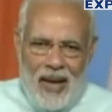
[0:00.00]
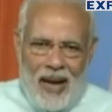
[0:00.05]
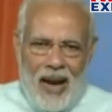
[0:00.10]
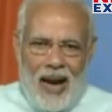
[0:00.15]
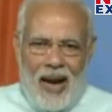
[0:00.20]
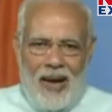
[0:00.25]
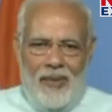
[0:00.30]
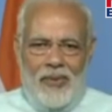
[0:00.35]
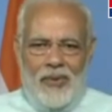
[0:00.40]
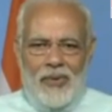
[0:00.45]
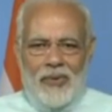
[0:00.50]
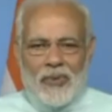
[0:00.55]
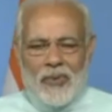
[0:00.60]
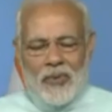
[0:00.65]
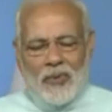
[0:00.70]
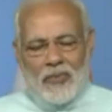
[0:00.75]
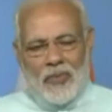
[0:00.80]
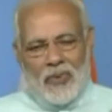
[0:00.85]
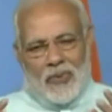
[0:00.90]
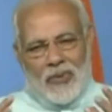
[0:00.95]
अब उन
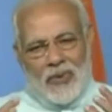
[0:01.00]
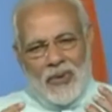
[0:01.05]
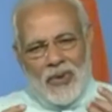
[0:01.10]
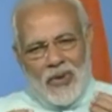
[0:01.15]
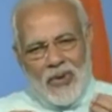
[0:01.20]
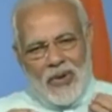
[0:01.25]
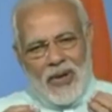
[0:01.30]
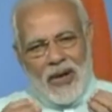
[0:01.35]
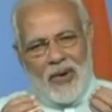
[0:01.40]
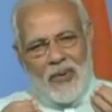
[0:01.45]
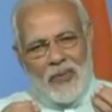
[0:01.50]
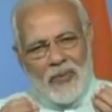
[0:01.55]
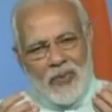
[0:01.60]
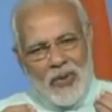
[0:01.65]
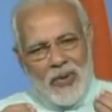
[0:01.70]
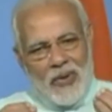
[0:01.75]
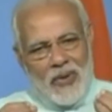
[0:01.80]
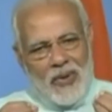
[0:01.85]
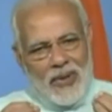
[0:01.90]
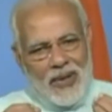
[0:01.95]
उंगलियों का
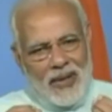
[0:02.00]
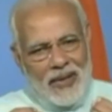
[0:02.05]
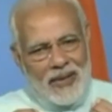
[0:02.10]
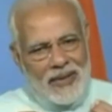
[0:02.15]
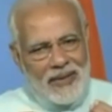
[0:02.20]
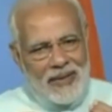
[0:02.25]
उपयोग